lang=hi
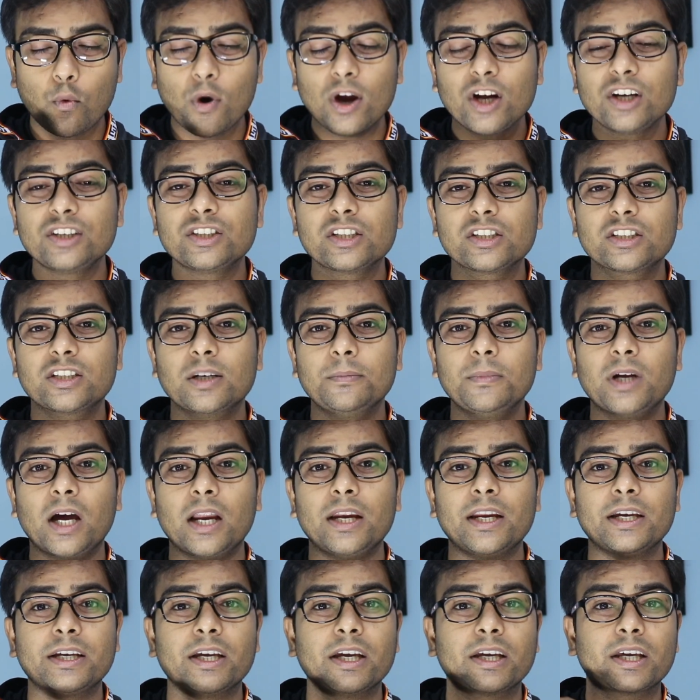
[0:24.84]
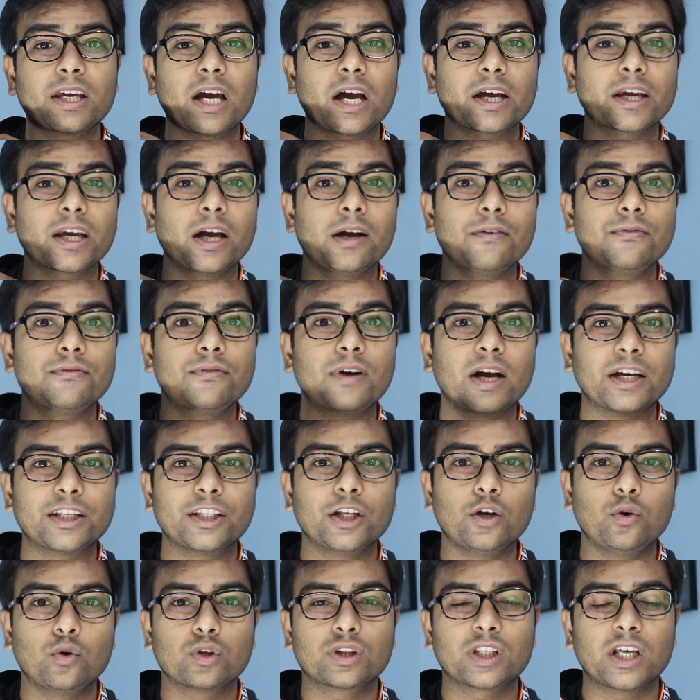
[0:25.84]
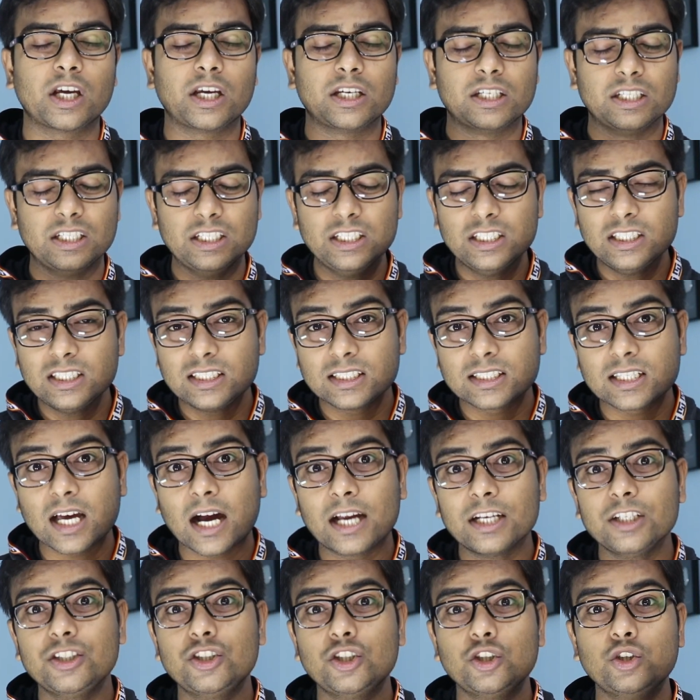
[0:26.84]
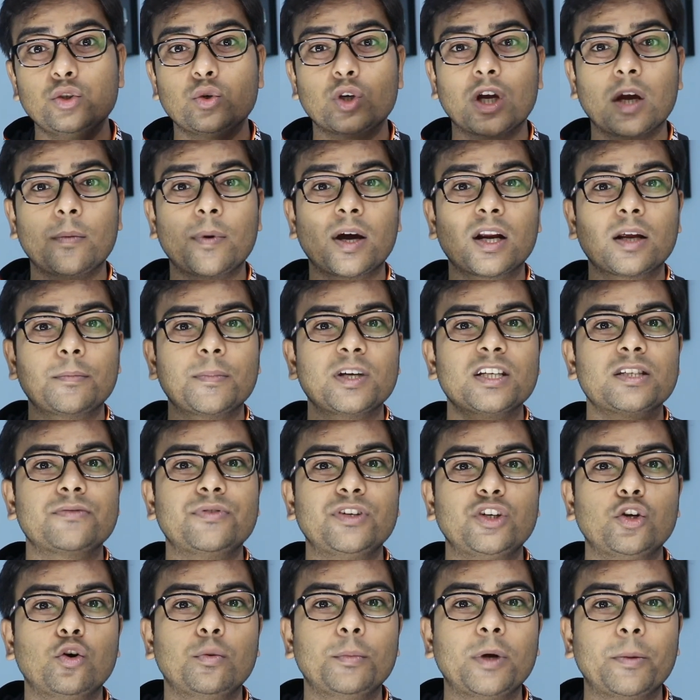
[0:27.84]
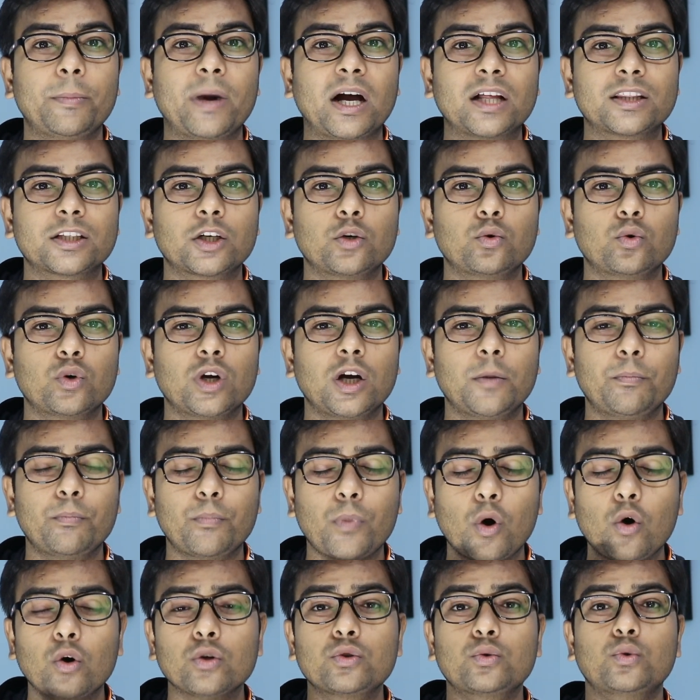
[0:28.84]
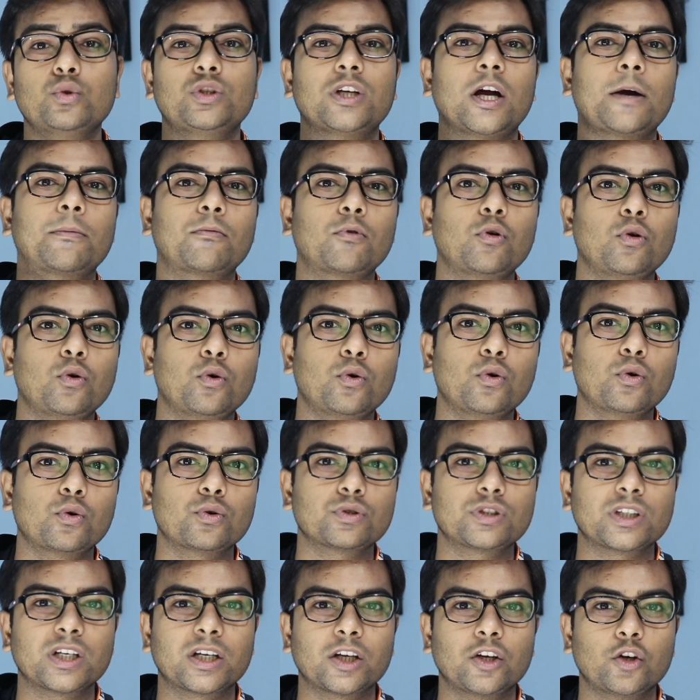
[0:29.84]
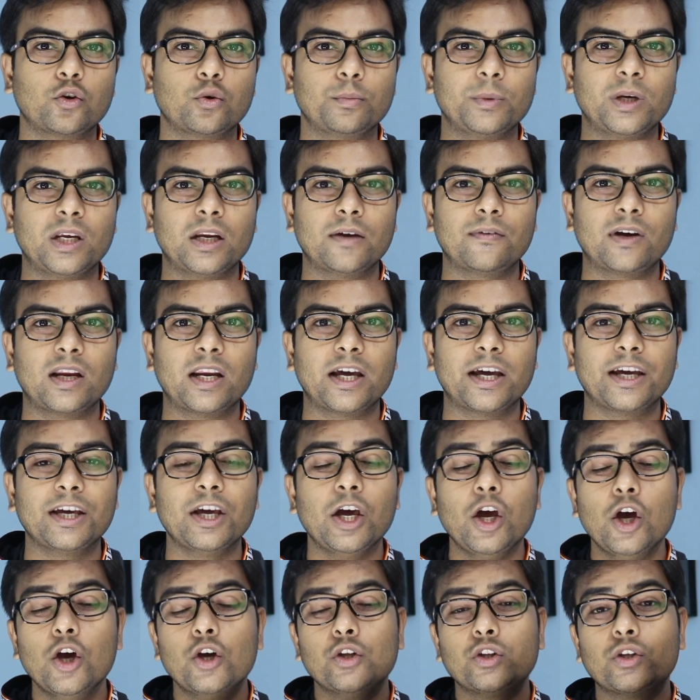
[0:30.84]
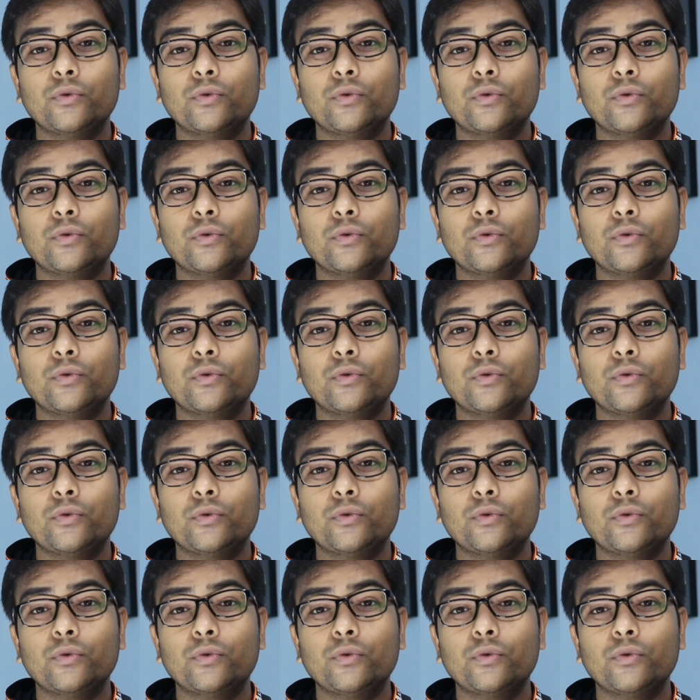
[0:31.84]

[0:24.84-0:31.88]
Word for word: वॉलेट सिस्टम डालने के क्या क्या फायदे होते हैं इन सारी चीज़ों के बारे में इस वीडियो में बात करूंगा बहुत कुछ आपको लोगों को सीखने को मिलने वाला है